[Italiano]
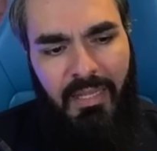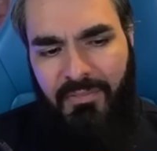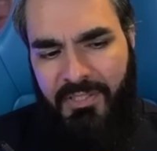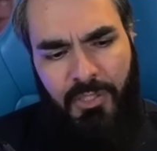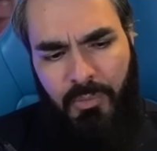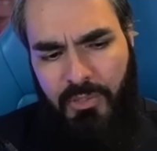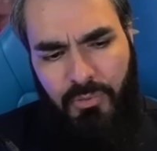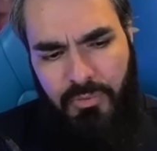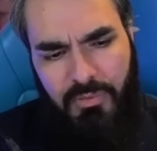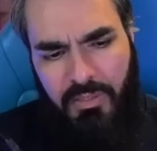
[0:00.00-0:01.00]
Facciamoli
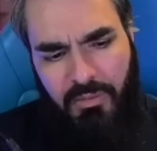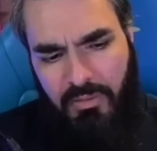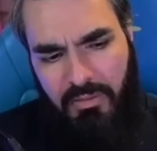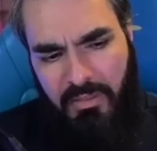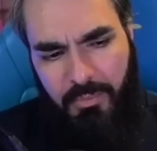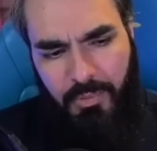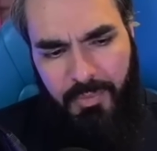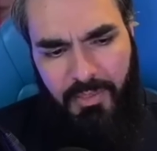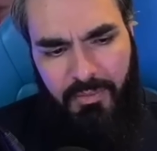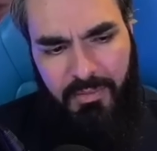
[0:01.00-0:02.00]
tutti in ordine, più o
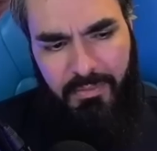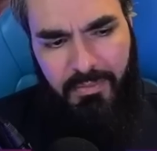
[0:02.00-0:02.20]
meno, eh.